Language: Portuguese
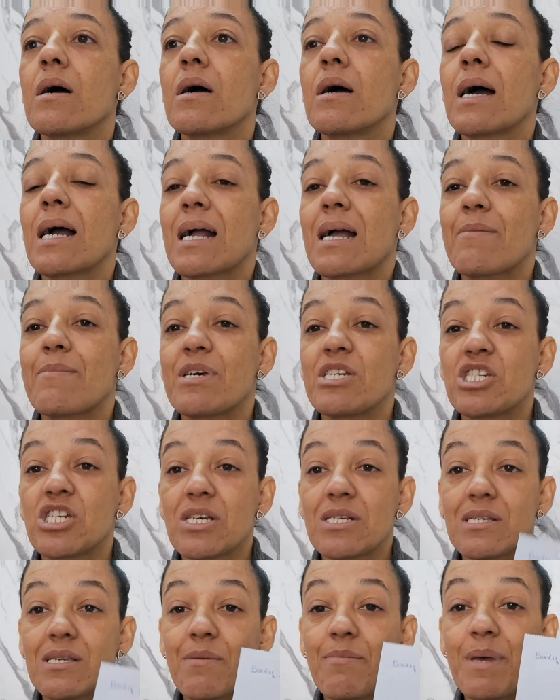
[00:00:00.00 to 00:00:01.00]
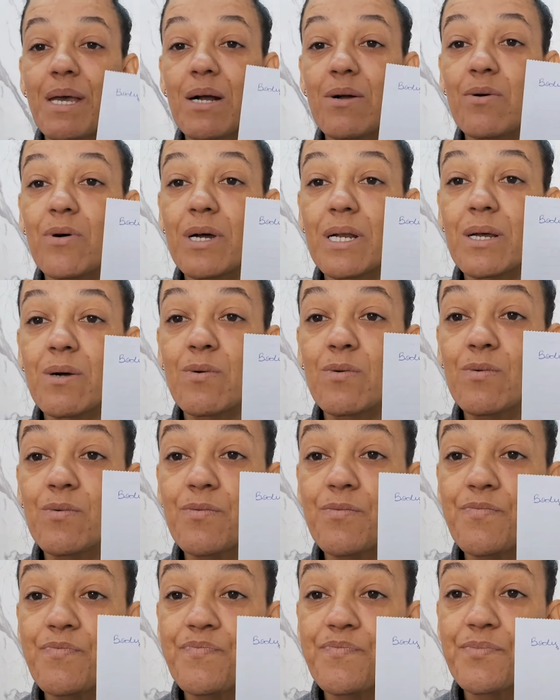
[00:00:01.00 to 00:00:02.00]
acabei de receber agora
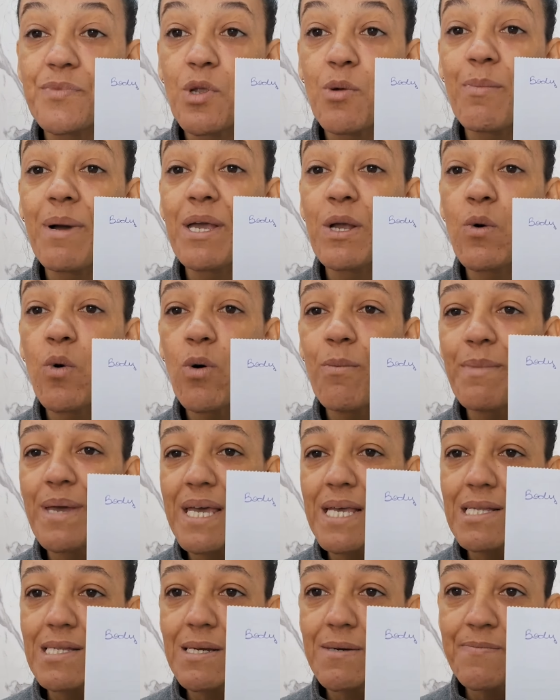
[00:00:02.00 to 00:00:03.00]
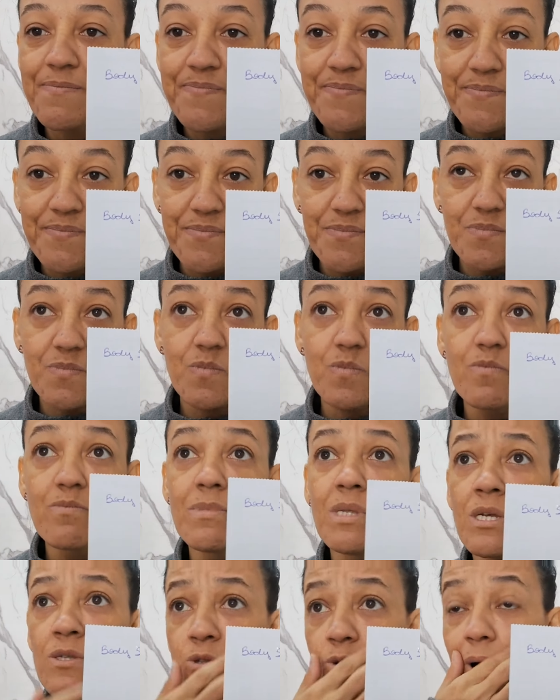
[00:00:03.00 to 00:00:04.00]
um, uma encomenda
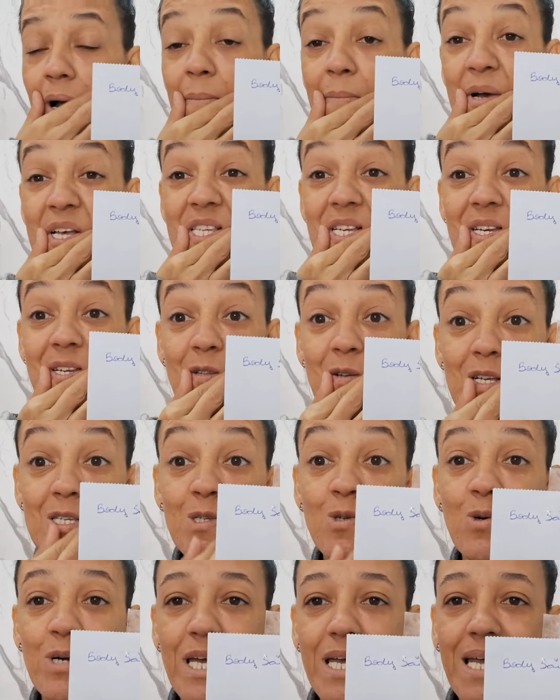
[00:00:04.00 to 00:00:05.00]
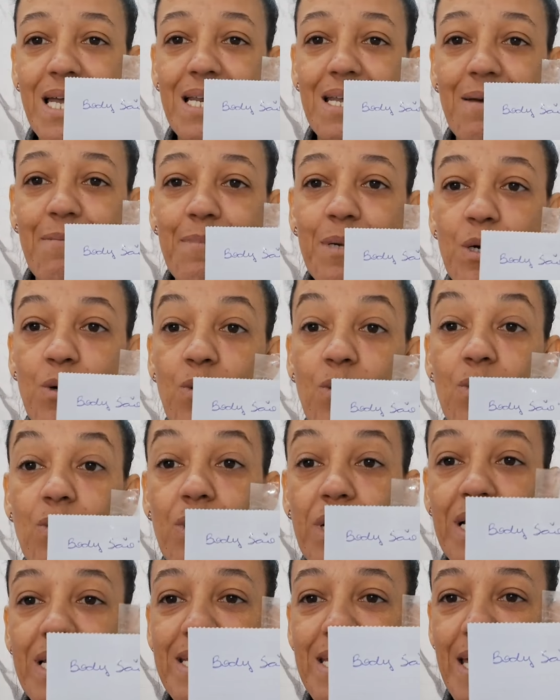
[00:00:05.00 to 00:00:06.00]
do rapaz aqui do açougue, que ele é meu
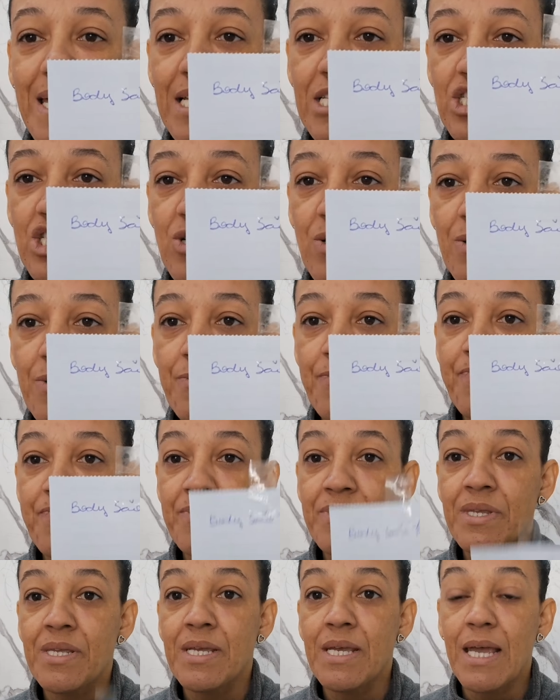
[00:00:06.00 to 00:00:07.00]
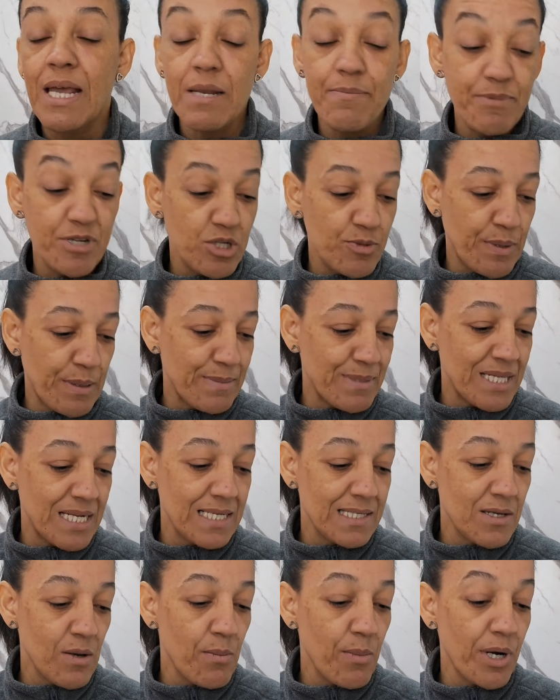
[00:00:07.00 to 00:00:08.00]
cliente, ó ele pediu para mim
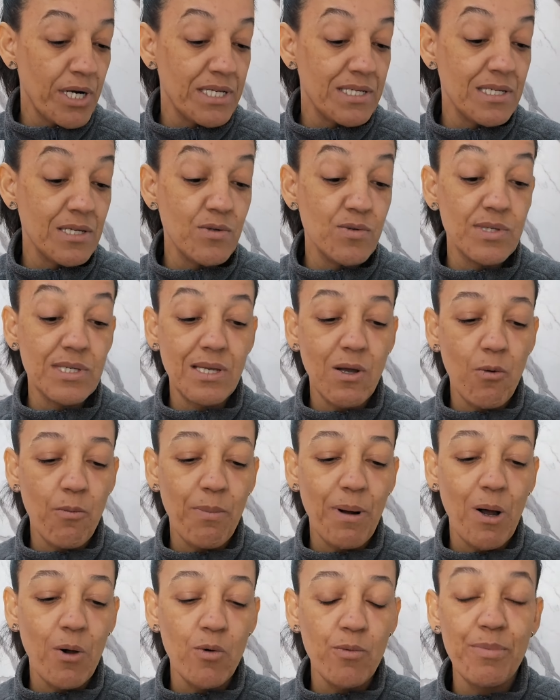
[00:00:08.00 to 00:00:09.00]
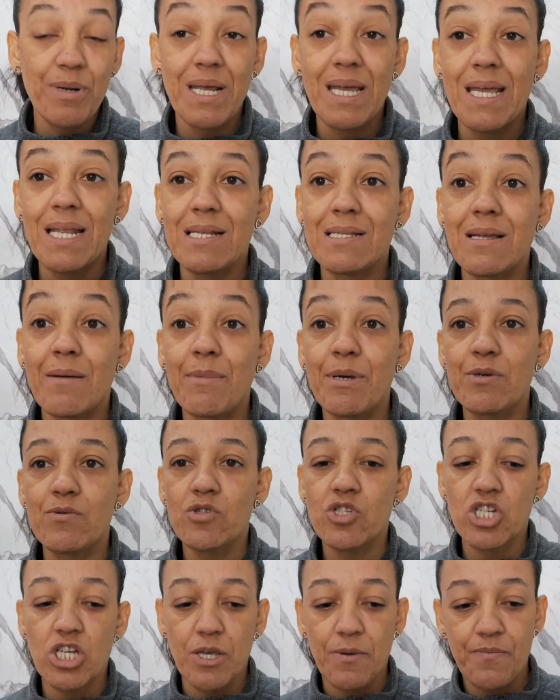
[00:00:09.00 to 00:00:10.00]
trazer um bodyzinho de São Paulo para ele, tamanho
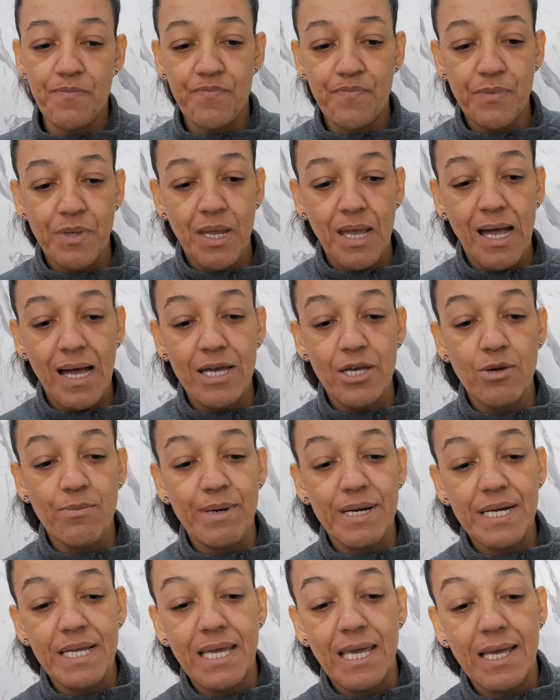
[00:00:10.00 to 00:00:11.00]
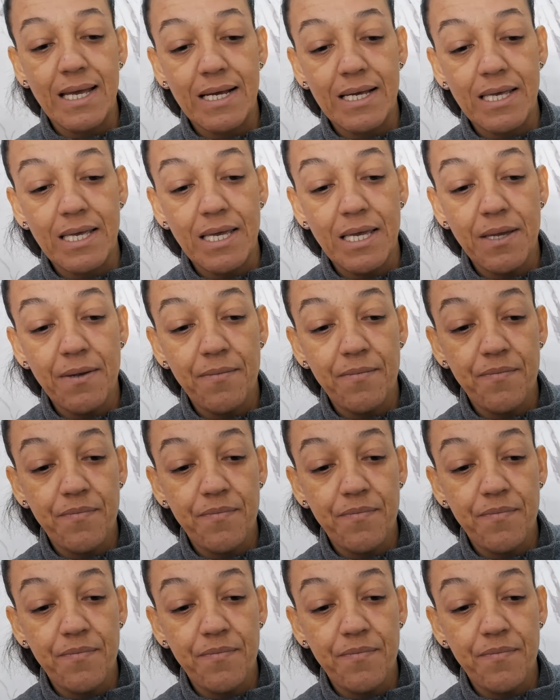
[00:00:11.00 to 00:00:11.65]
G. Aí eu marquei aqui,